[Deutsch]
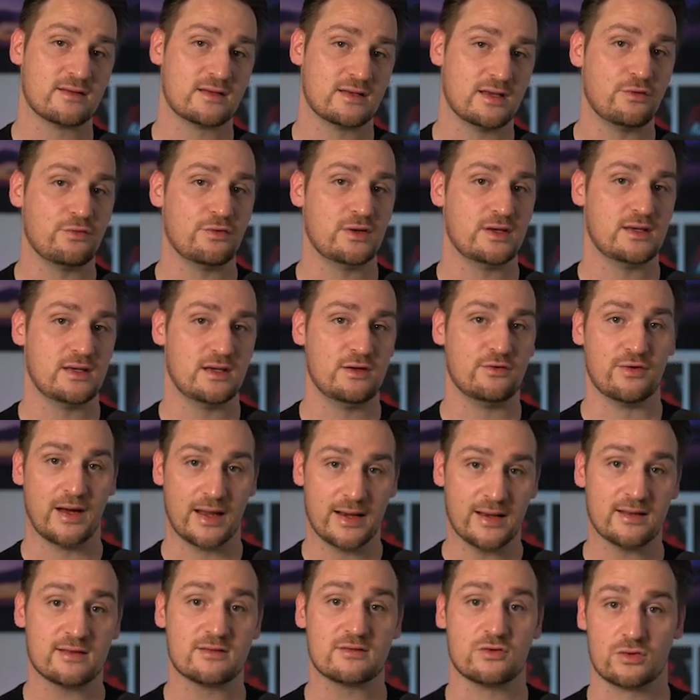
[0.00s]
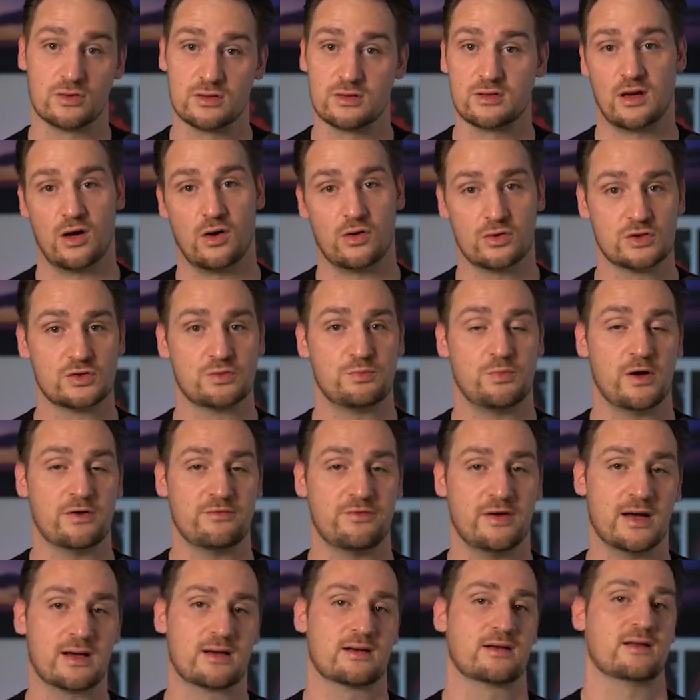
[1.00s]
sich definitiv anders. Und auch ein
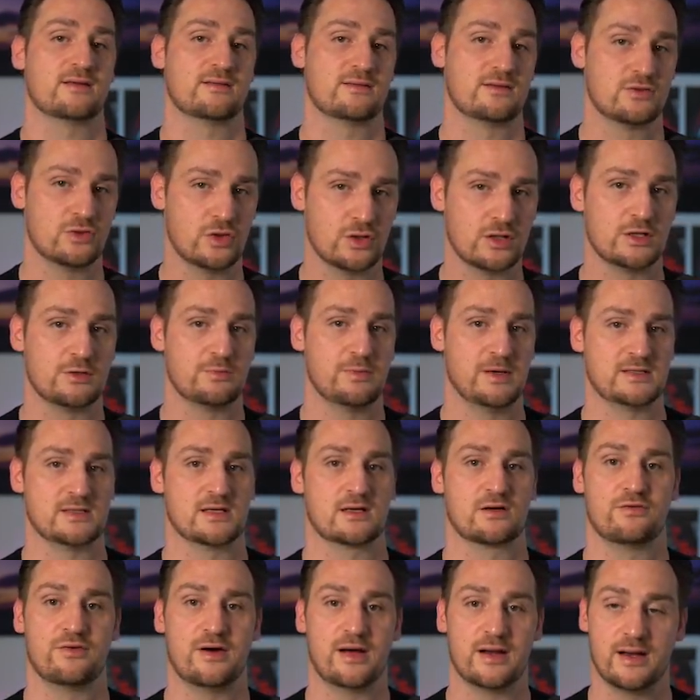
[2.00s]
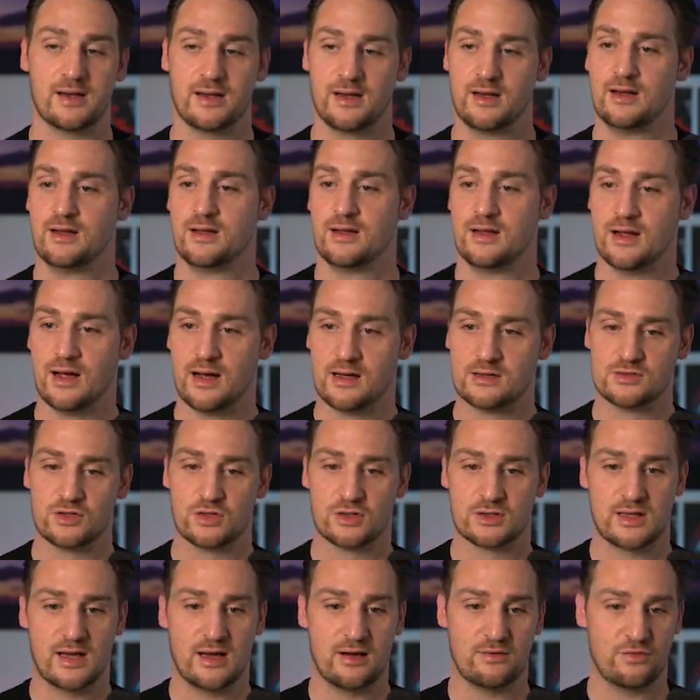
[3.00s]
Sportwagen, der sich deutlich besser gefahren hat. Also
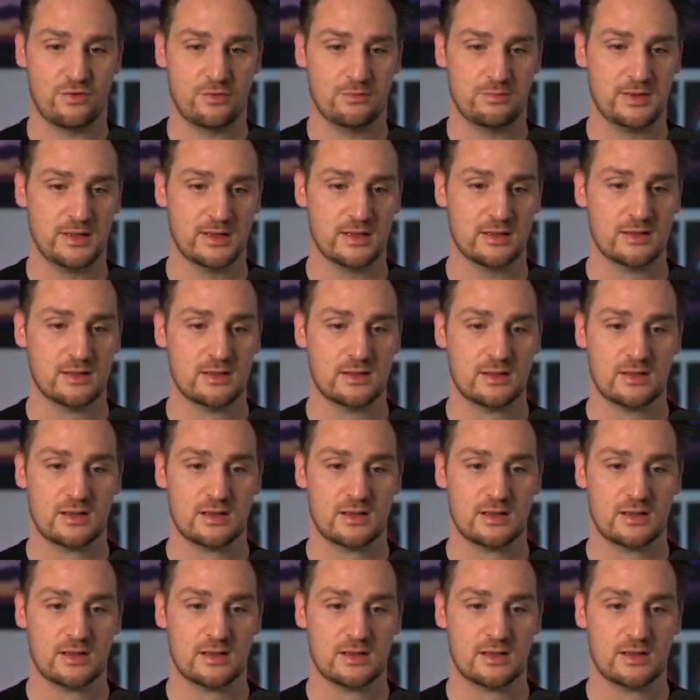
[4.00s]
auch da von mir